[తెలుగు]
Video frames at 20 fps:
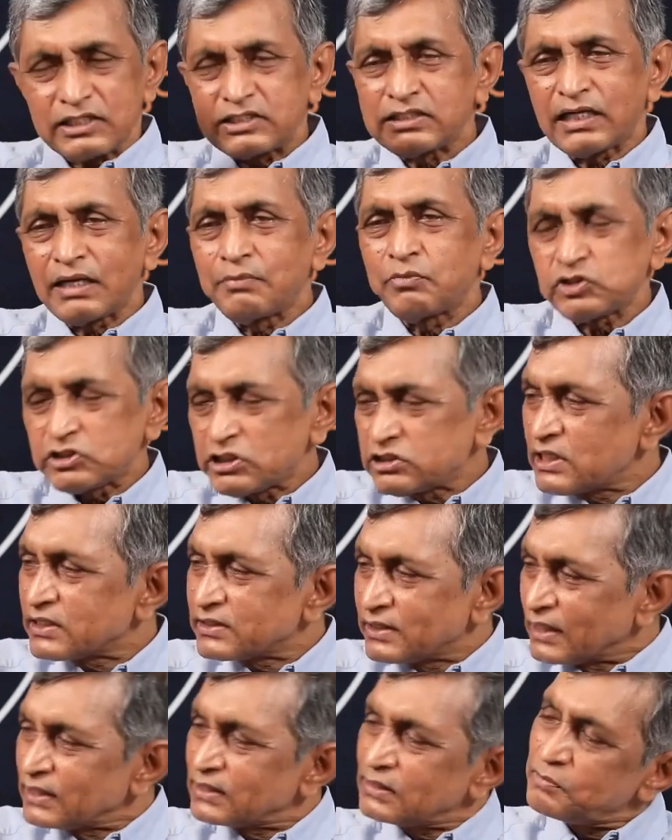ఎలక్షన్ టైం
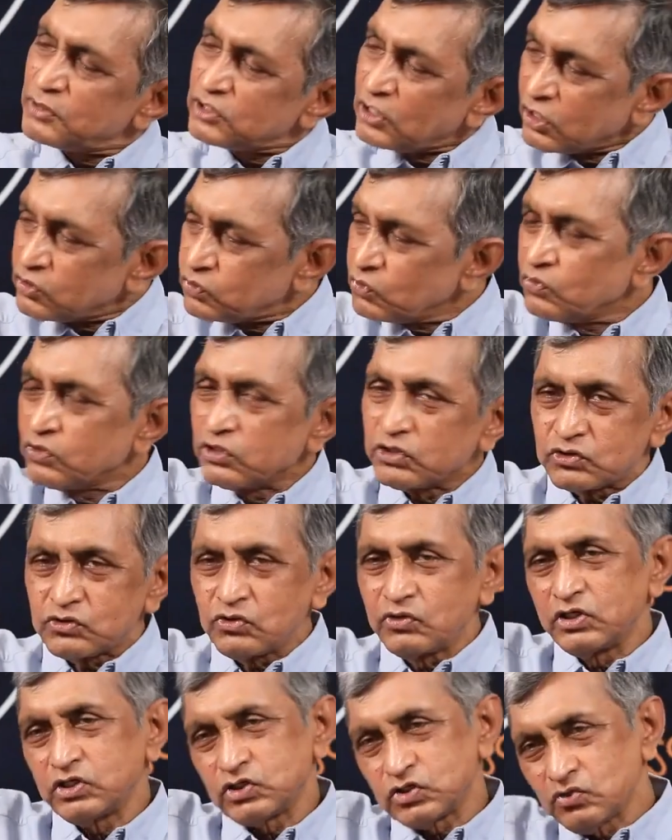వచ్చేసరికి ఎంతమంది అటు
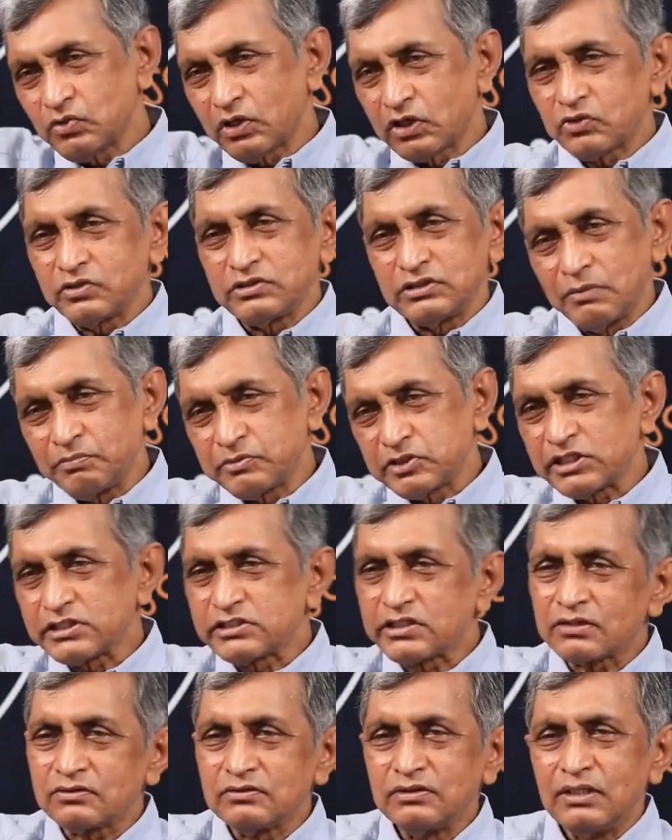ఇటు ఇటు అటు జంప్
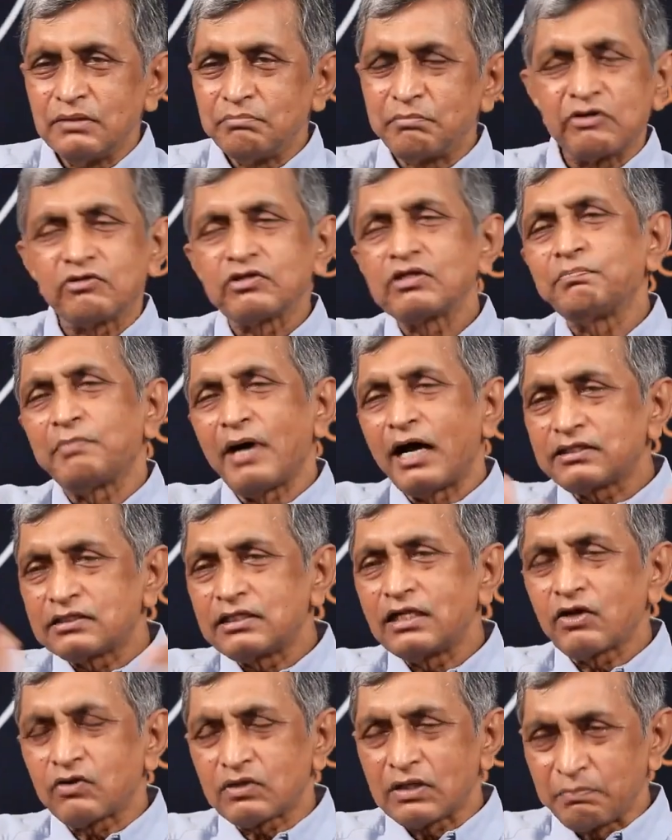చేశారు మన మీద
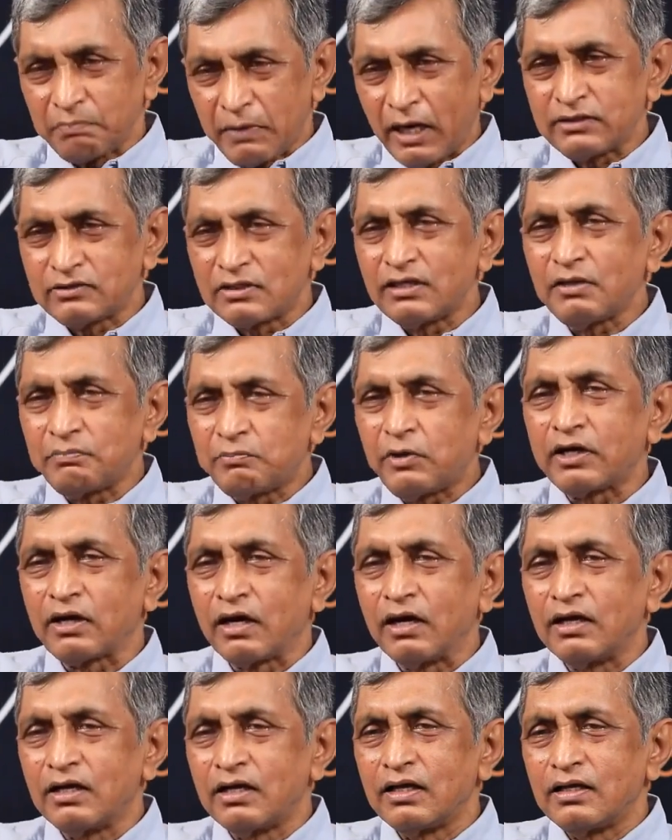పార్టీలకు ఉన్న పార్టీల
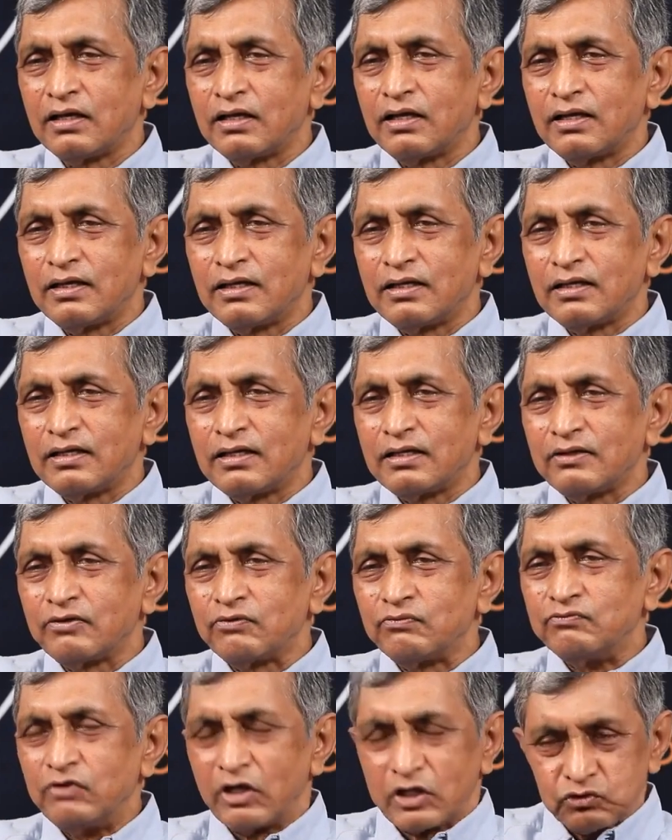పాడ
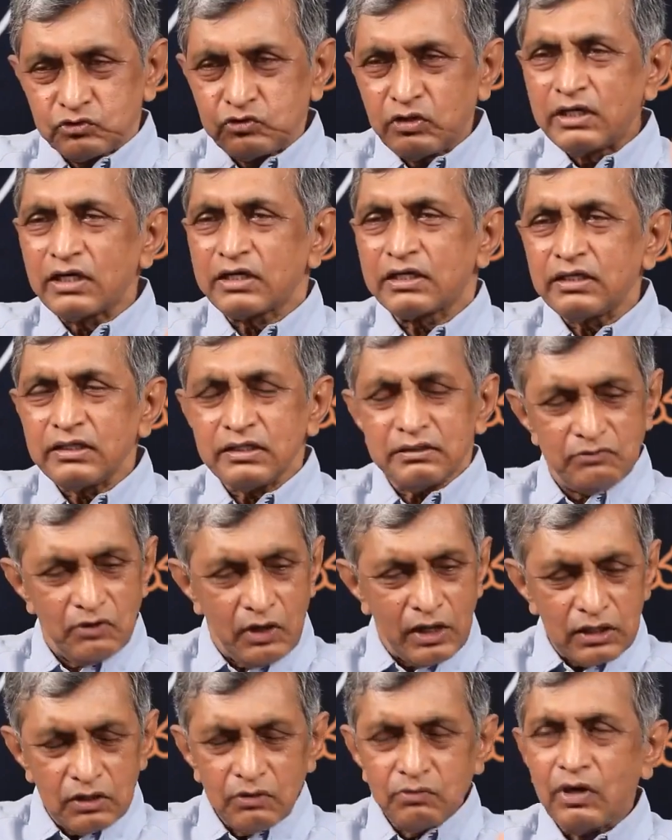వ్యక్తులకి
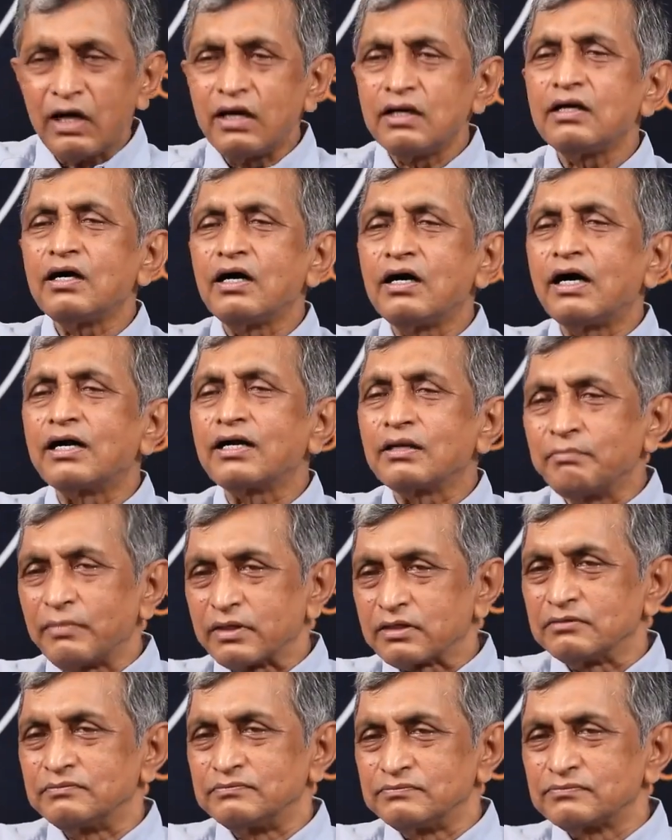వాళ్ళ వాళ్ళ
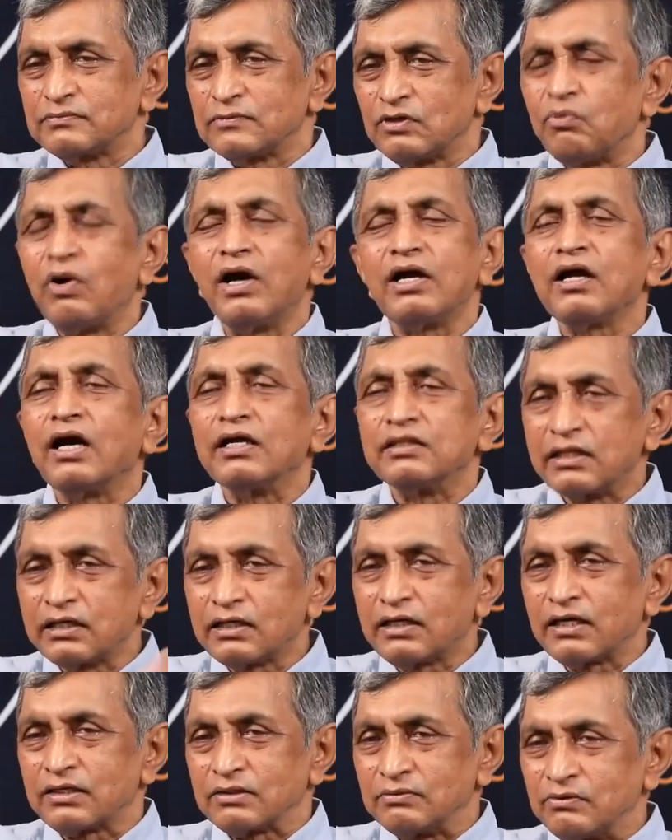ఆడంబరం వాళ్ళ
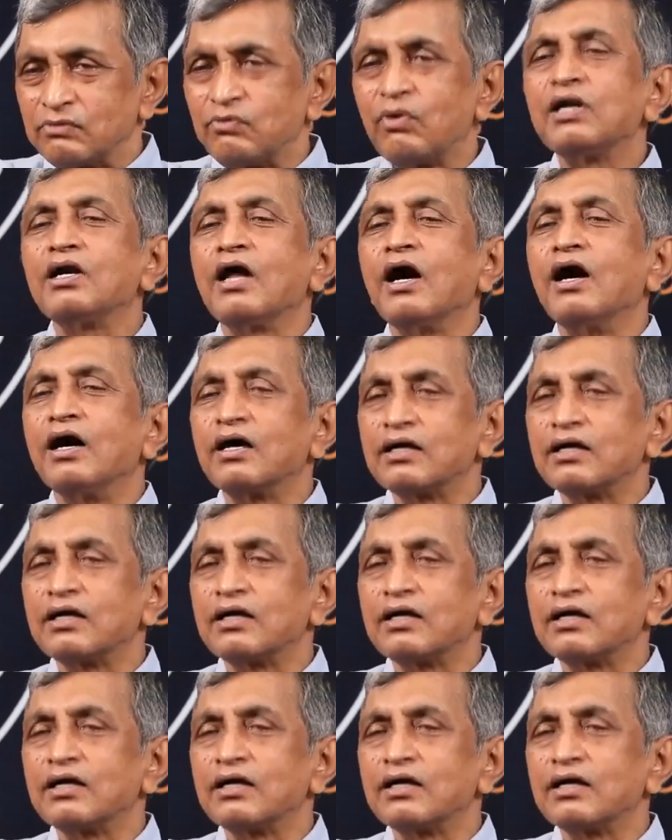అధికారం వాళ్ళ